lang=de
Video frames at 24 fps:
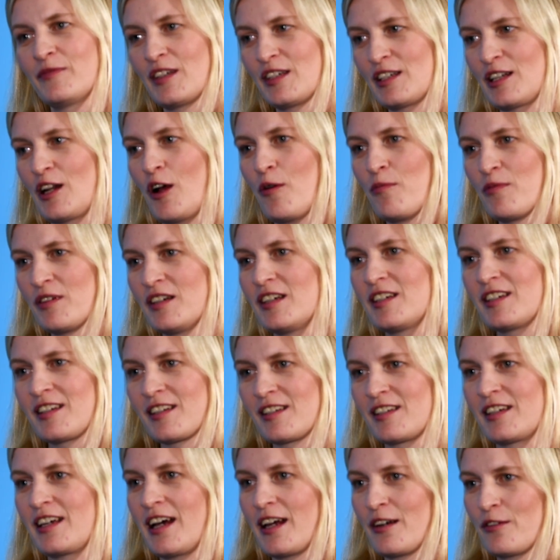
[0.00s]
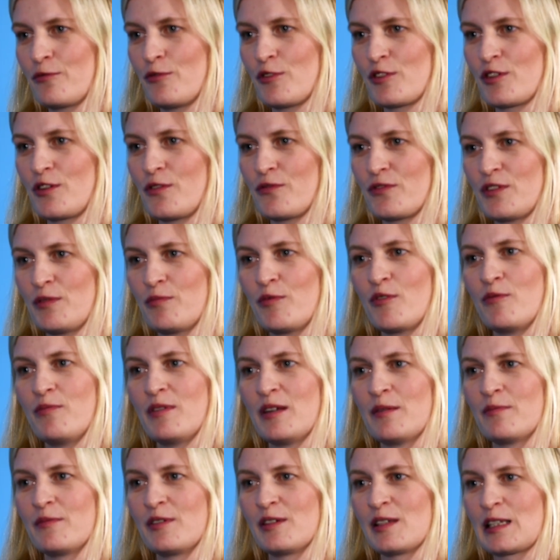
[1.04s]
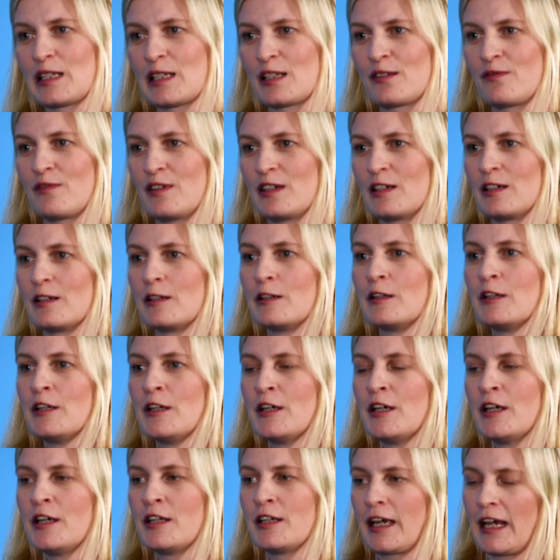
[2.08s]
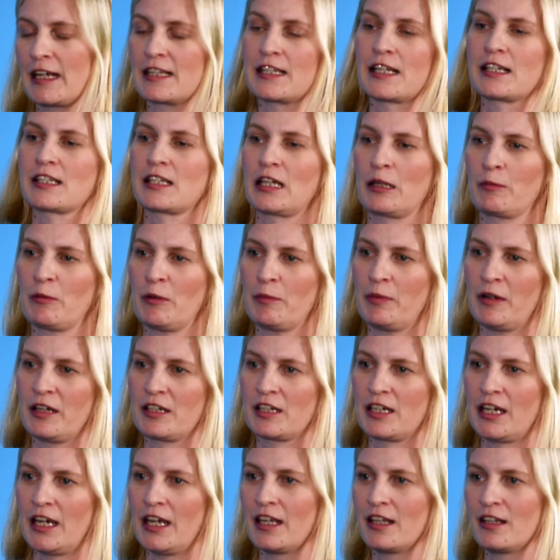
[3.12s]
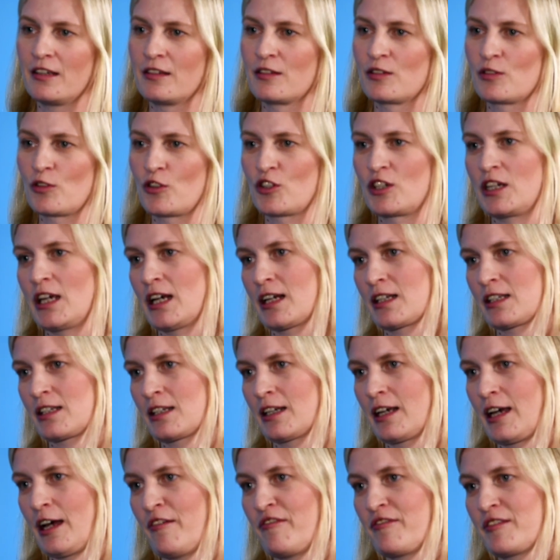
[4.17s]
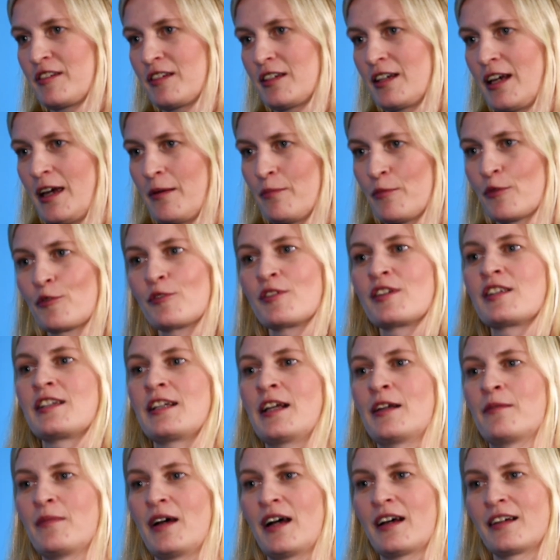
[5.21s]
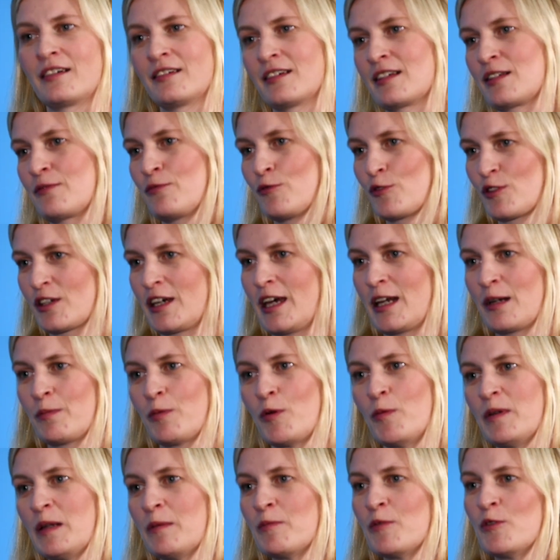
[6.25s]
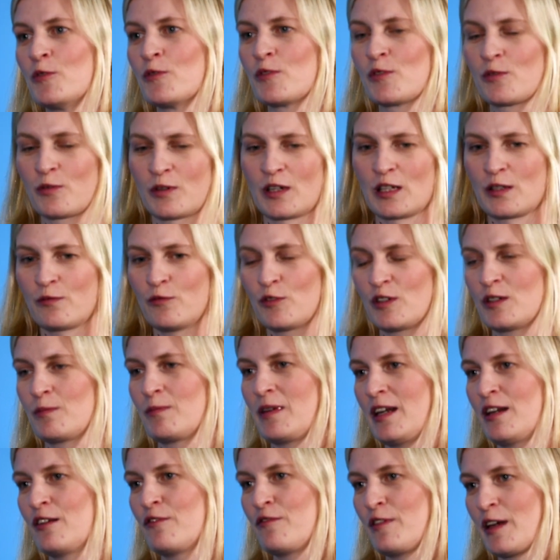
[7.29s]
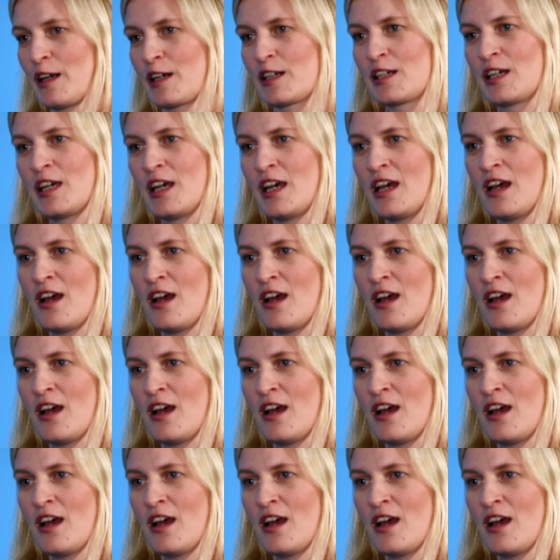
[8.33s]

ich glaube nicht, dass die Antwort auf die Probleme ist, dass wir eine rechtsextreme Partei hier zur stärksten Kraft in einem Bundesland machen. Das wird keine Probleme lösen und das wird im Endeffekt